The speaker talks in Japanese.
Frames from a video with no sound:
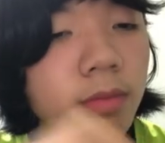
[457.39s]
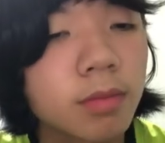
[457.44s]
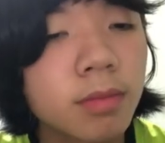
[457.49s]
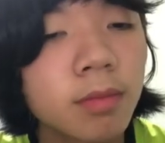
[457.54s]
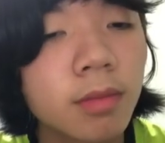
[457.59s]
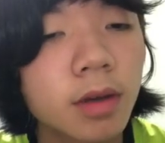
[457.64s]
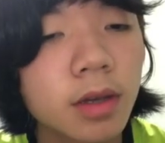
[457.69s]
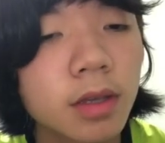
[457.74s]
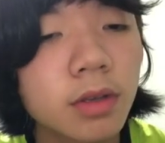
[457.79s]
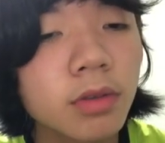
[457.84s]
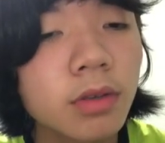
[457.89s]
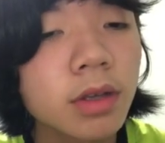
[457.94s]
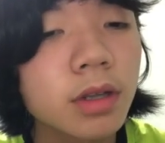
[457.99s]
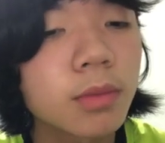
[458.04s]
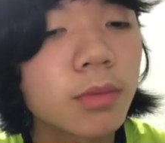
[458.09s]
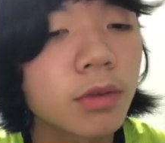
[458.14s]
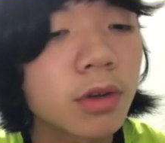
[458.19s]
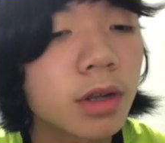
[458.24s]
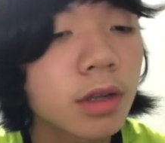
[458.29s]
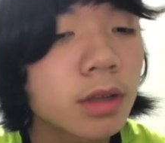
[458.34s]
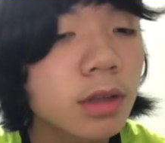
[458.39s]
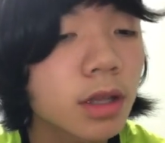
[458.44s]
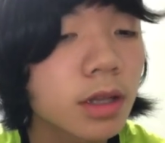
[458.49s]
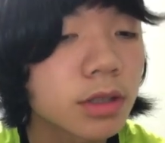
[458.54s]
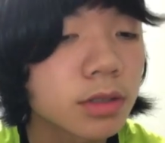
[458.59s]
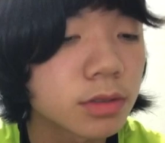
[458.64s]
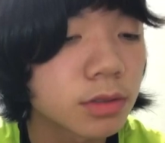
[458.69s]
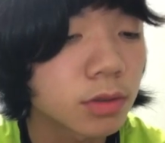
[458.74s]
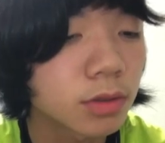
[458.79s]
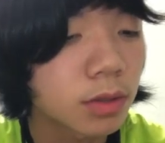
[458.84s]
まあ基本的にもらったり
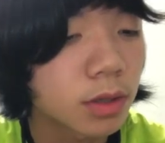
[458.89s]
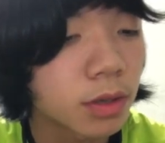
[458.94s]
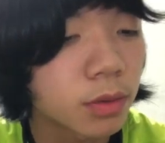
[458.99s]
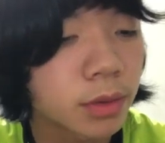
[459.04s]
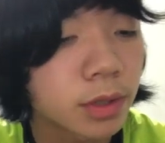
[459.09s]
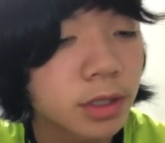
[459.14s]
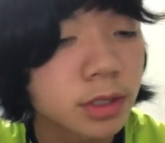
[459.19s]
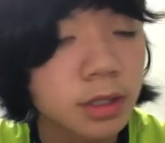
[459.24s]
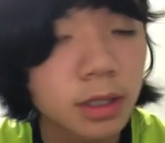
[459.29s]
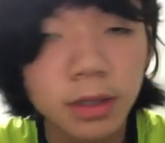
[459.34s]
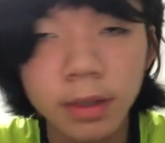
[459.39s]
することが多いですね。